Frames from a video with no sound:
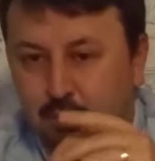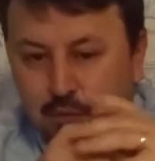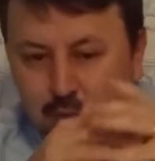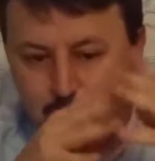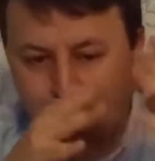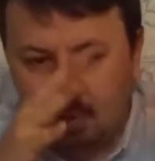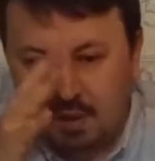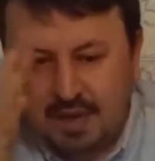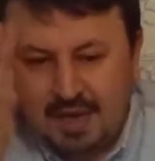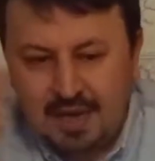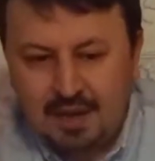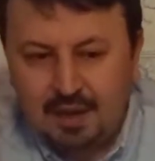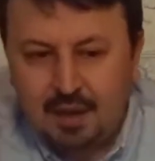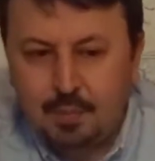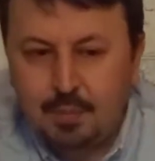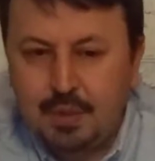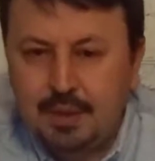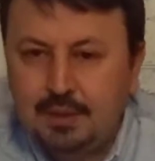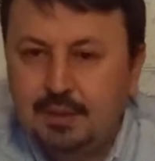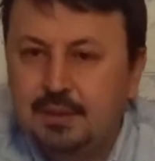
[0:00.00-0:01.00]
o
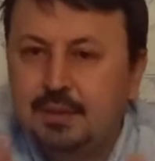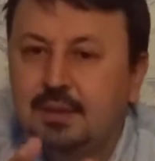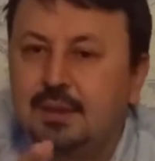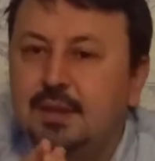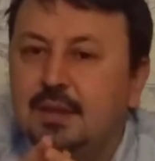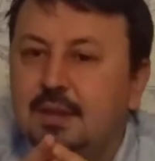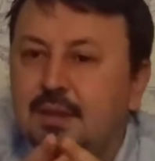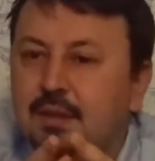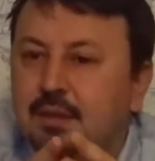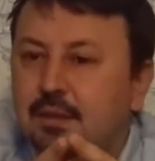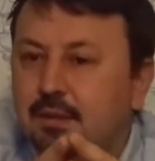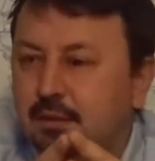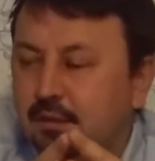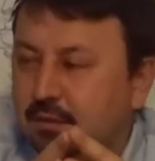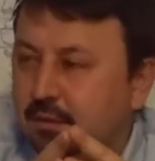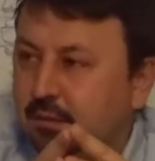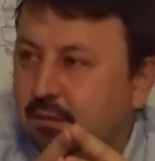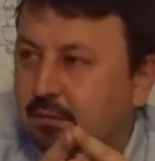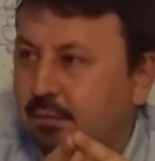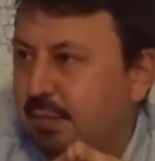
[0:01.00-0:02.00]
kalabalık
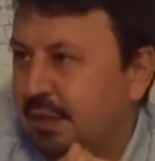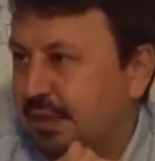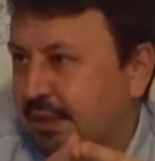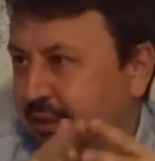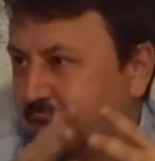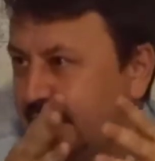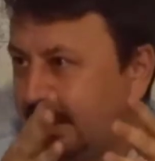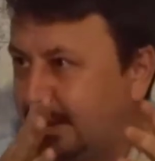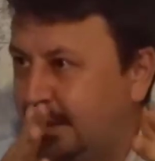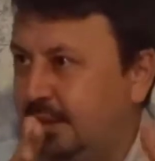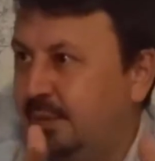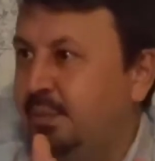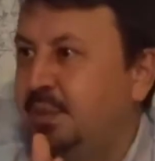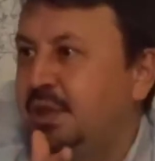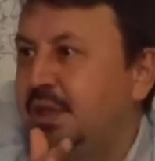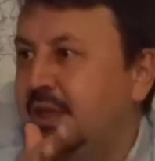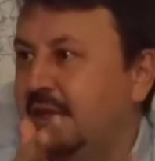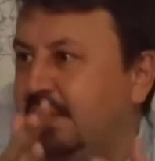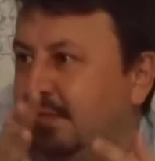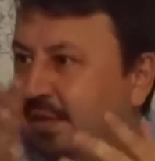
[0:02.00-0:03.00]
başta
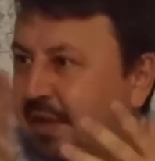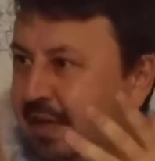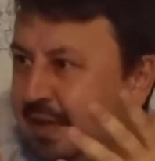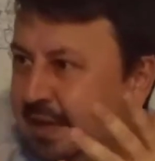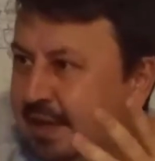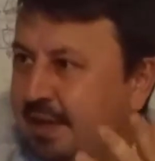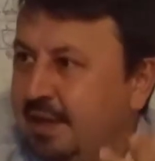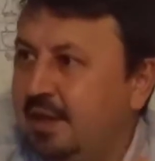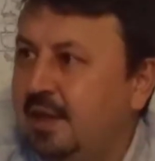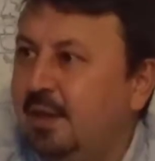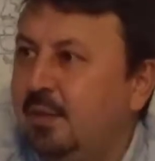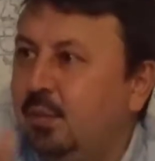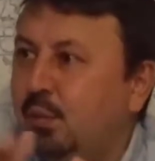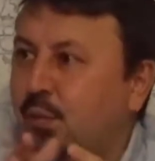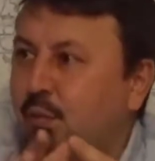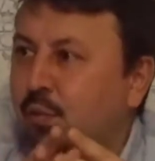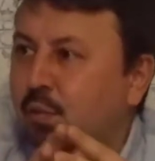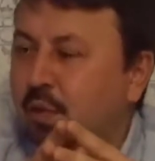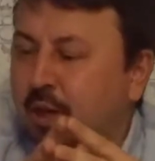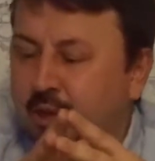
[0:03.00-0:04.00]
Kıpçak ve İdil
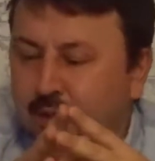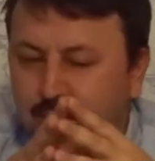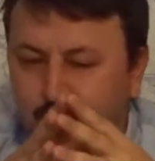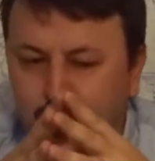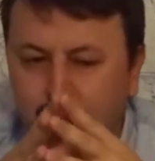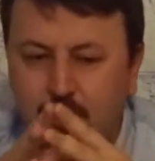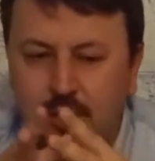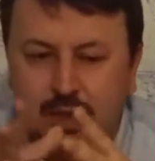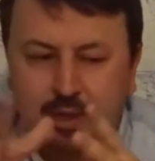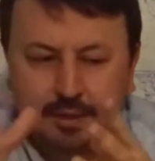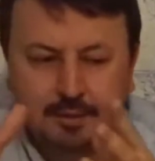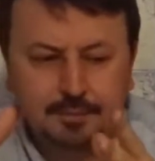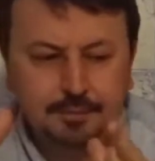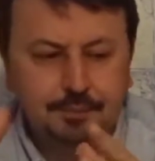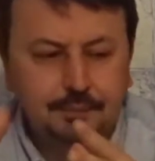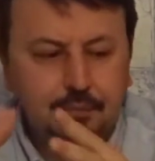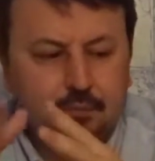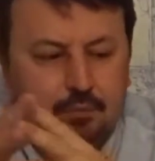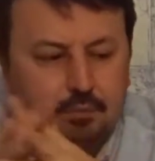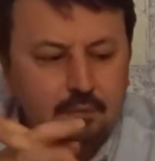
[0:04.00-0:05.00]
Bulgar, Bulgar
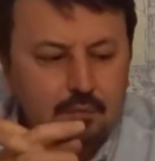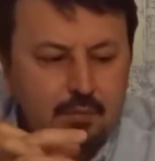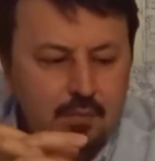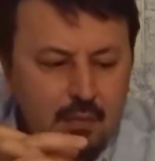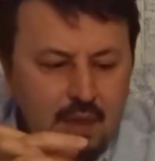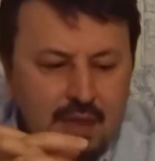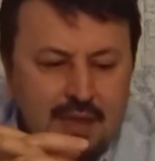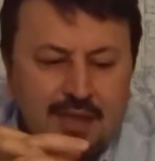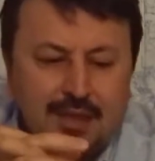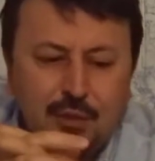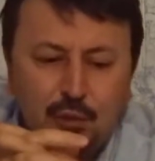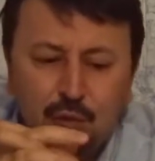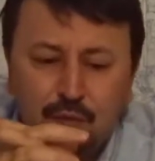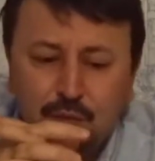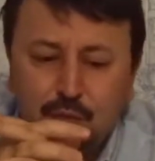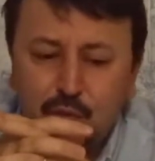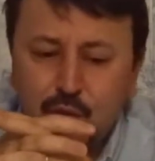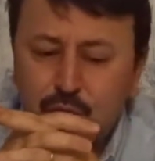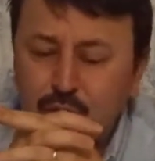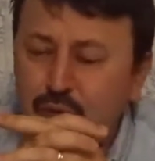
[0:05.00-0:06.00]
e,
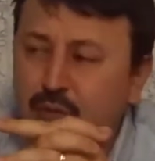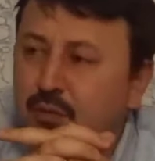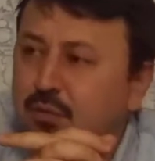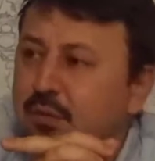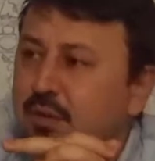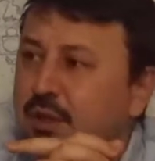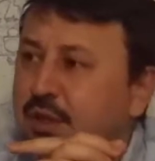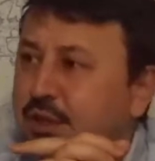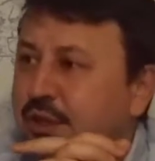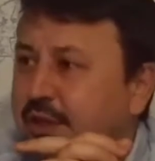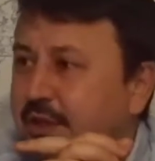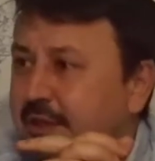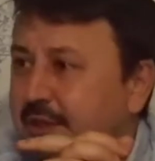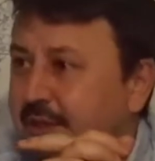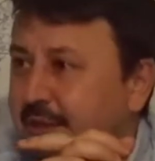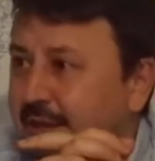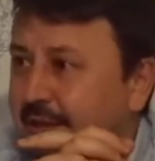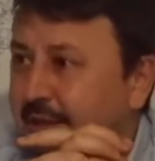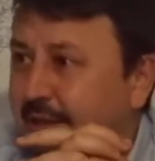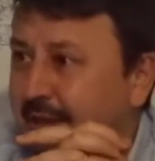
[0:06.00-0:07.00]
nüfusu
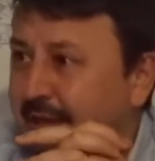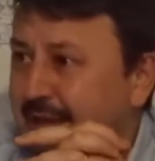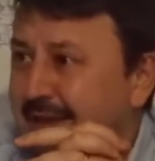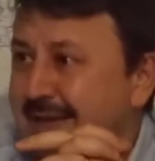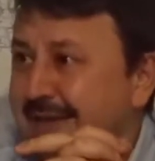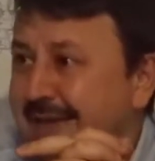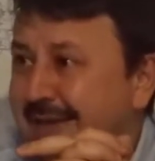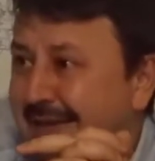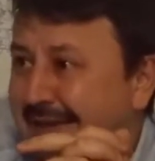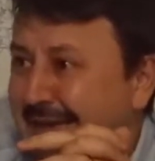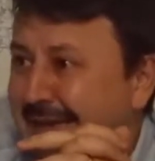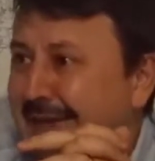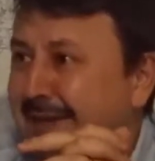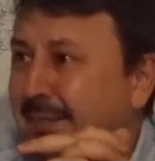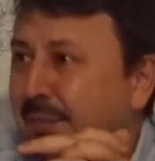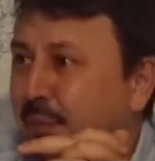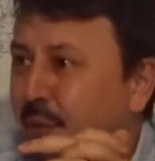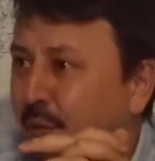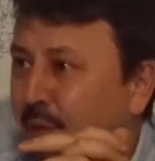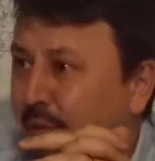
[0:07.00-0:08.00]
içerisinde gelen
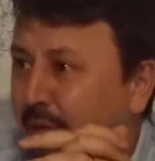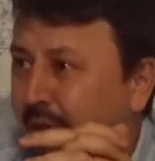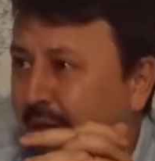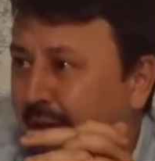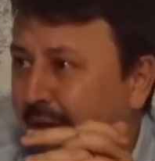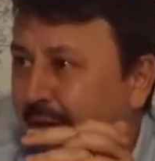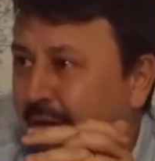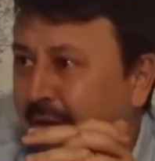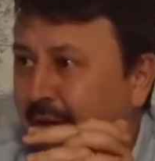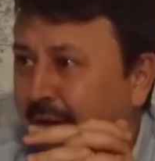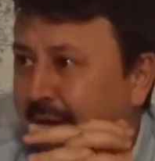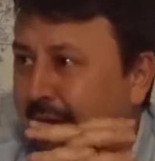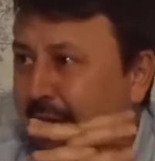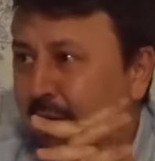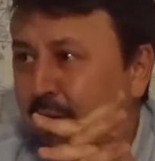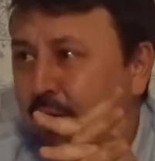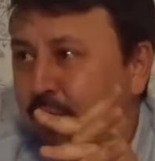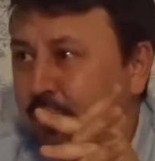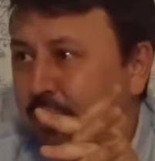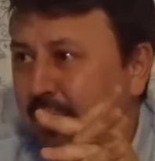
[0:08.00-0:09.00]
Moğollar da
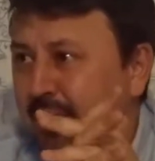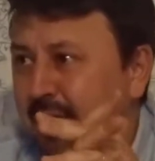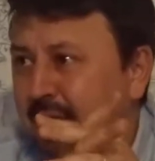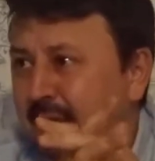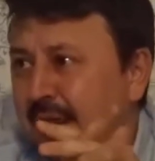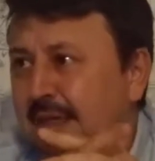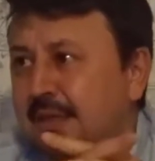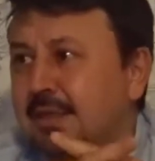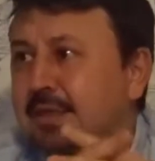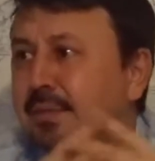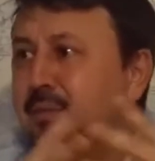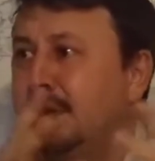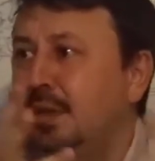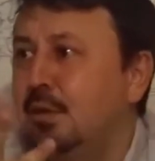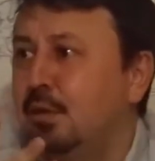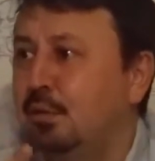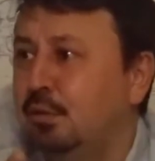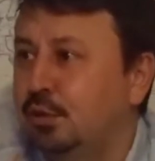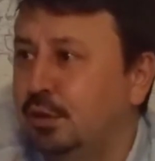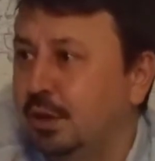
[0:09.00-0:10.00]
ne olacak?
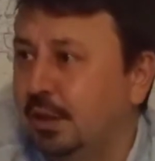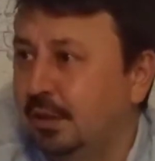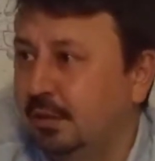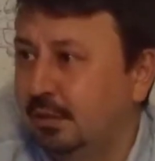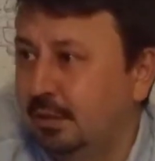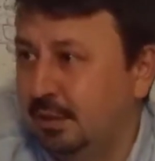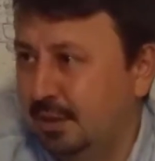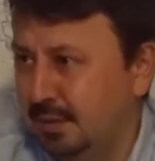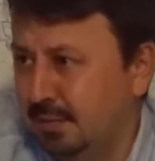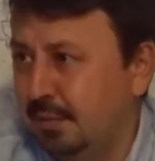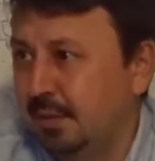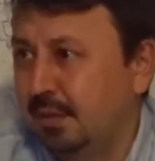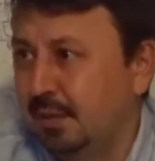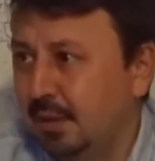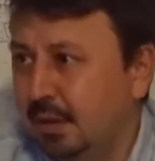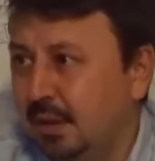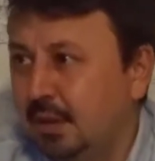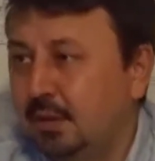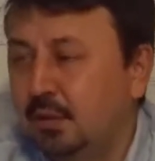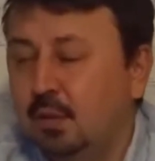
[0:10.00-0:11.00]
Asimile olacaktır değil mi?
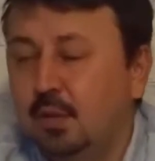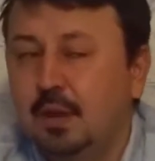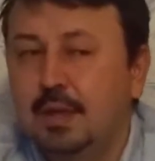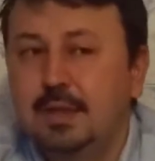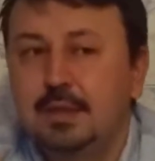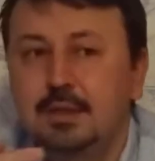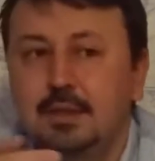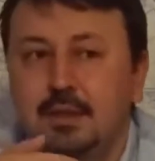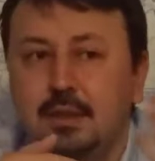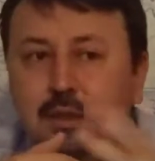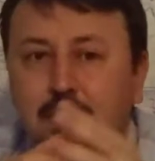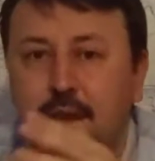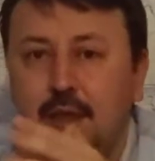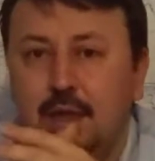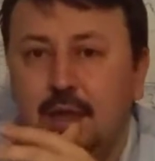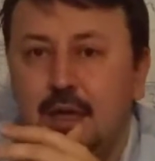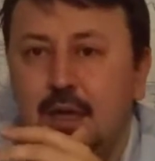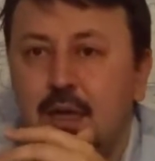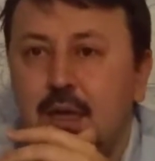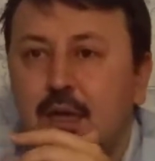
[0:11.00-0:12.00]

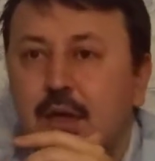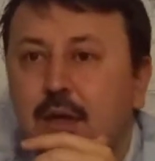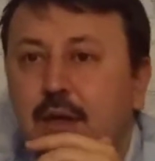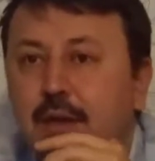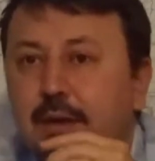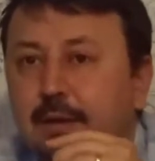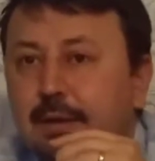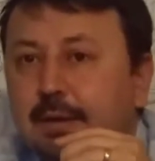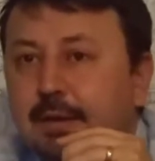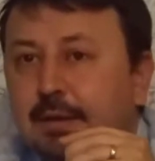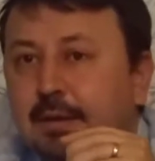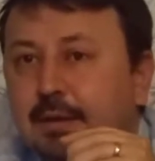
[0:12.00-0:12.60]
Dolayısıyla e,